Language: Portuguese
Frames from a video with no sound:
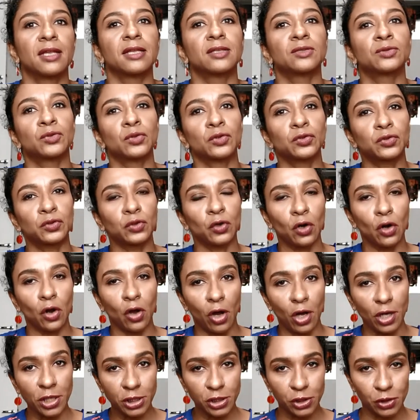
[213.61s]

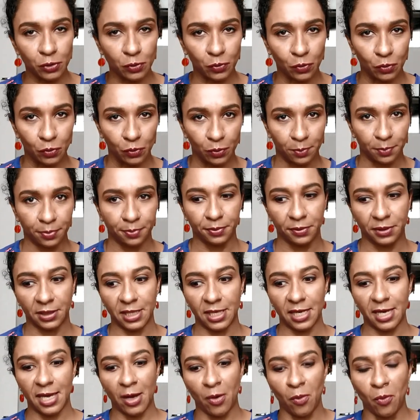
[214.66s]
sociológico,
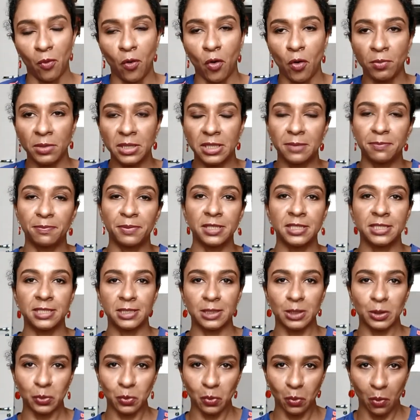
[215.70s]
porque é um homem que
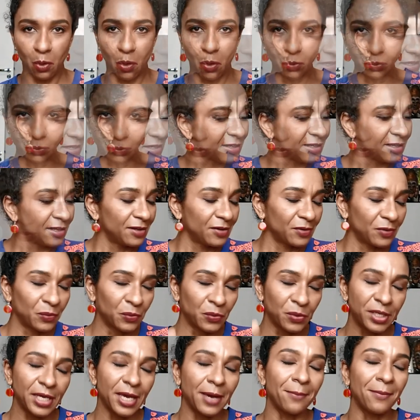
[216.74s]
precisa do outro.
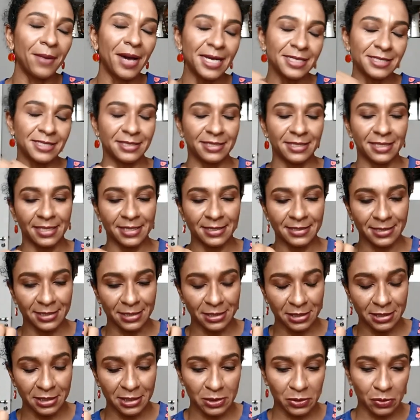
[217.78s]
O que é mais
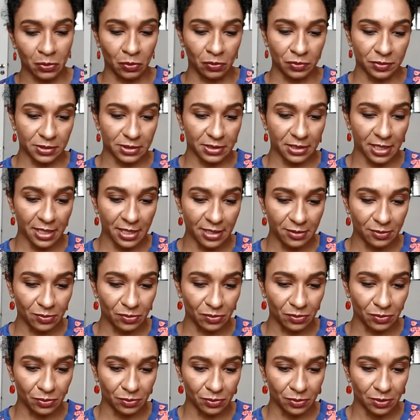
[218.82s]
interessante nesse
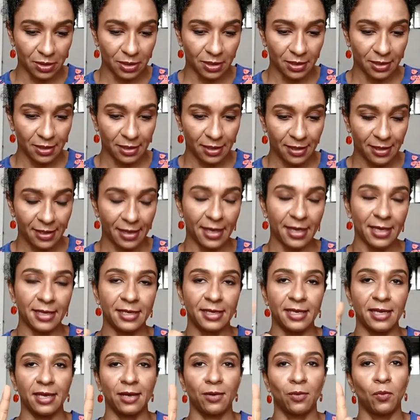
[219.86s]
conceito é
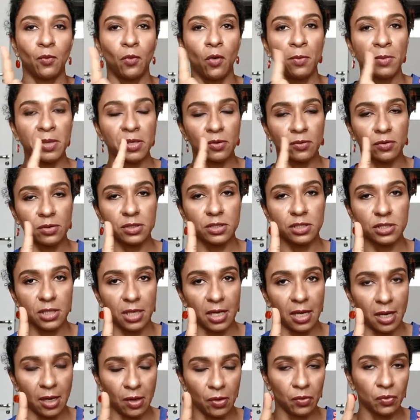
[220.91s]
que o homem
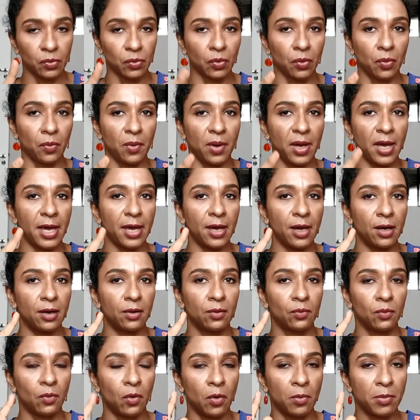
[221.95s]
cordial não é
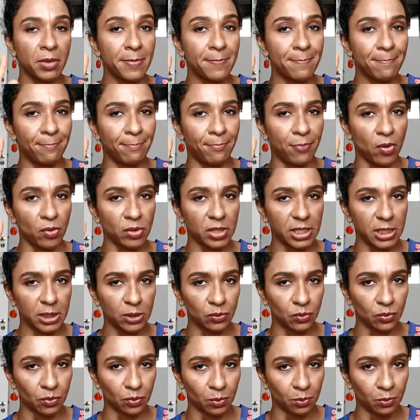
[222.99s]
um homem
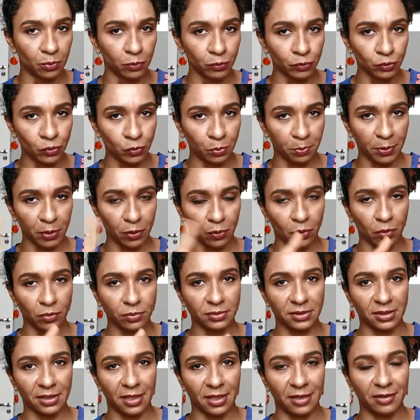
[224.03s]
polido, muito pelo
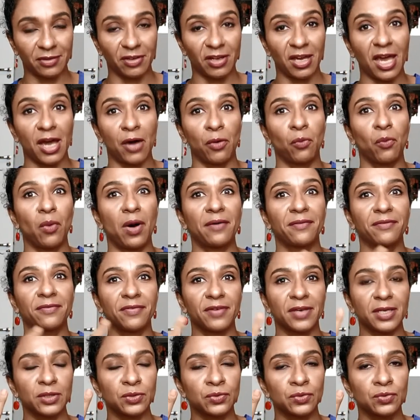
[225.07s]
contrário, é o
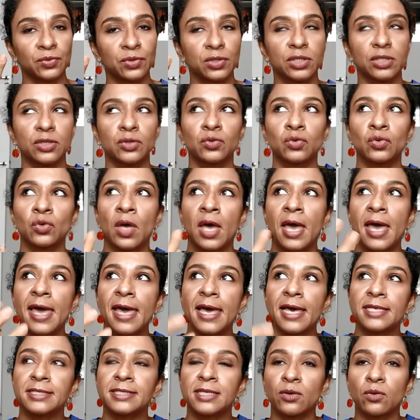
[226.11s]
avesso disso.
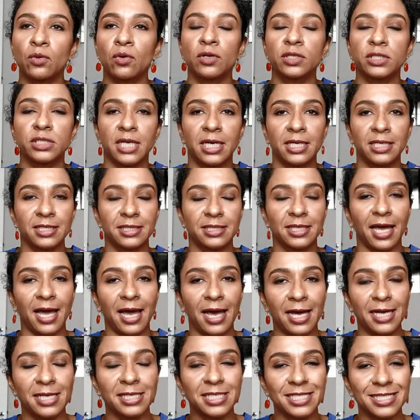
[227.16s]
Essa
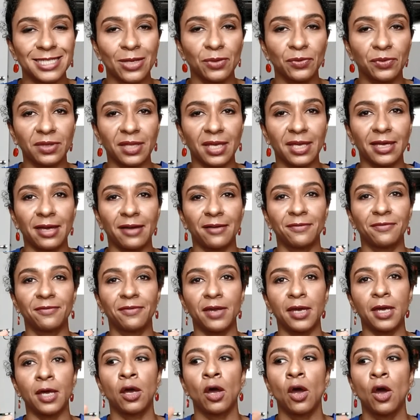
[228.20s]
cordialidade não tem a
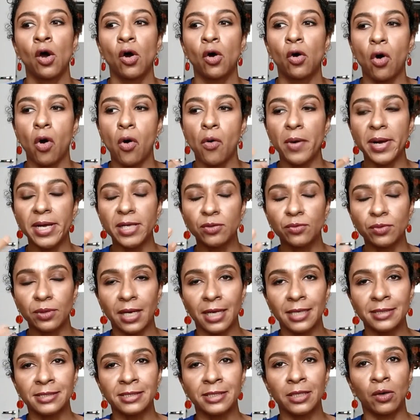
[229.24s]
ver com a
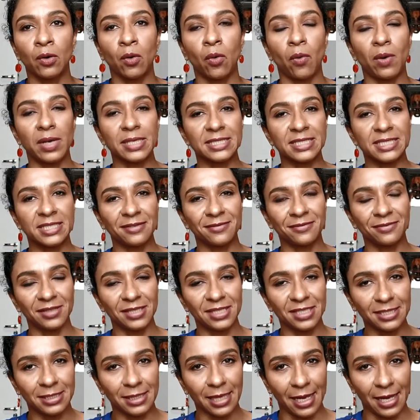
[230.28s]
educação, com a
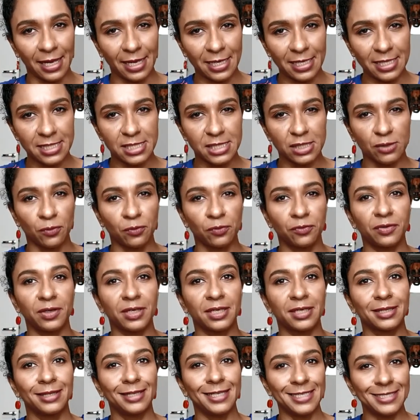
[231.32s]
civilidade, o
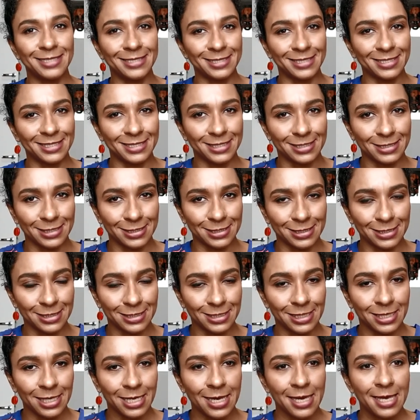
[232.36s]
verniz.
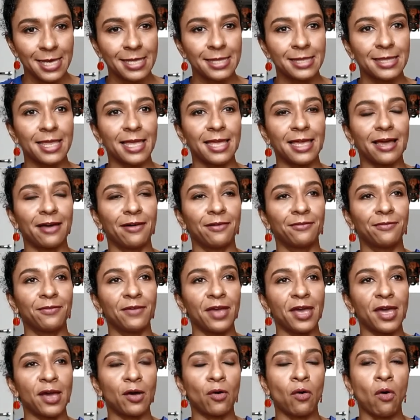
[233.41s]
Tem a
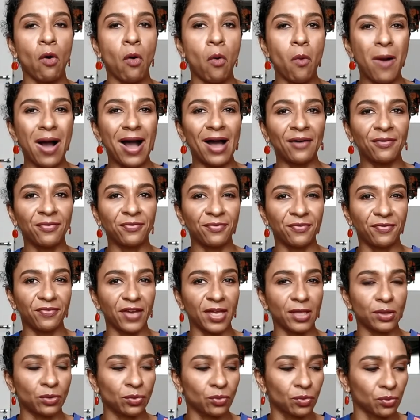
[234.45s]
ver com
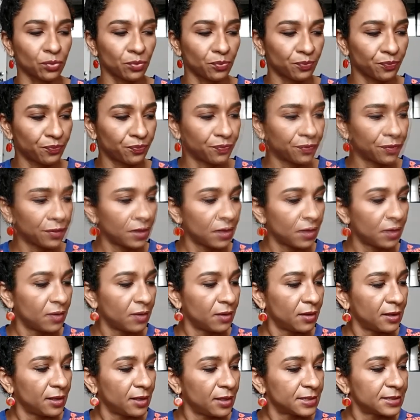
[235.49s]
afeto.
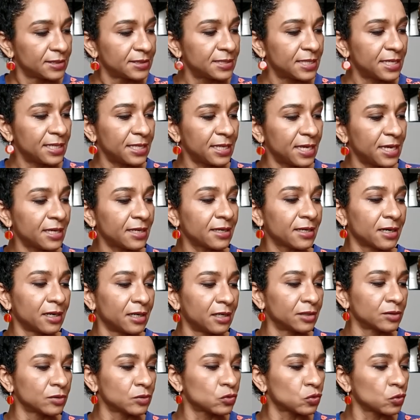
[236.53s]
Seria
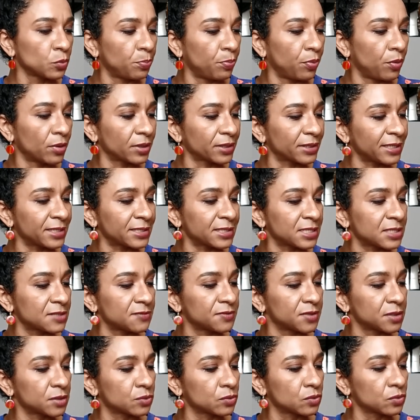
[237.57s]
engano supor que essas
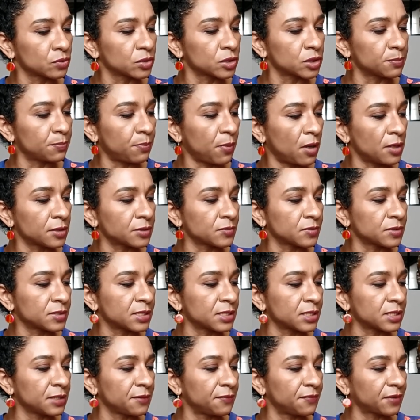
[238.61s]
virtudes possam
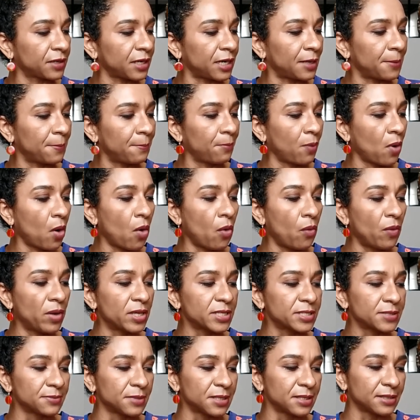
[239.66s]
significar
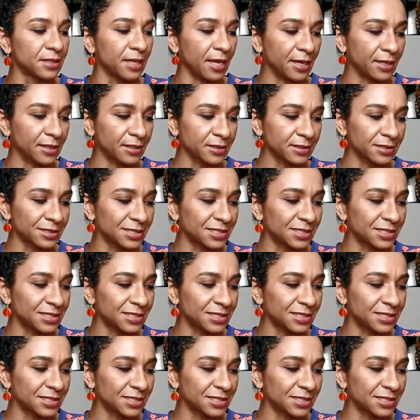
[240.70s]
boas maneiras,